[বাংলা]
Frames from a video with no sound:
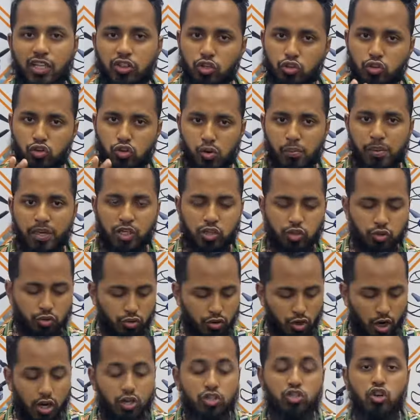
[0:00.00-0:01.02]
কিন্তু খুবই
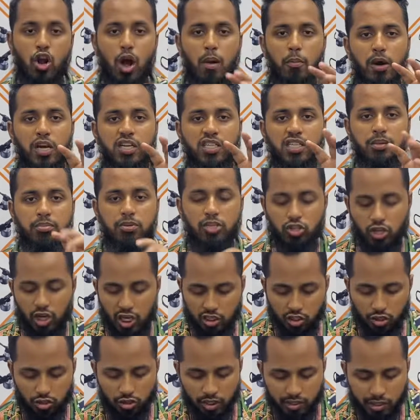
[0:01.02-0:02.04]
সুন্দর সময় সীমিত এই
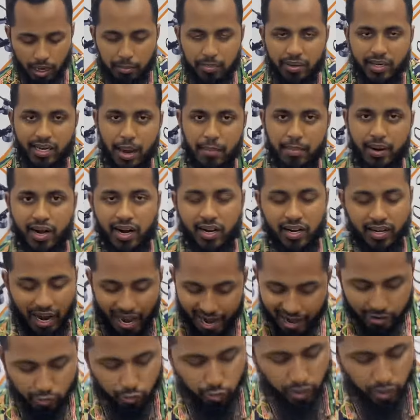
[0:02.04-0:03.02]
জন্য এটা আমি ক্যামেরাটা কানেক্ট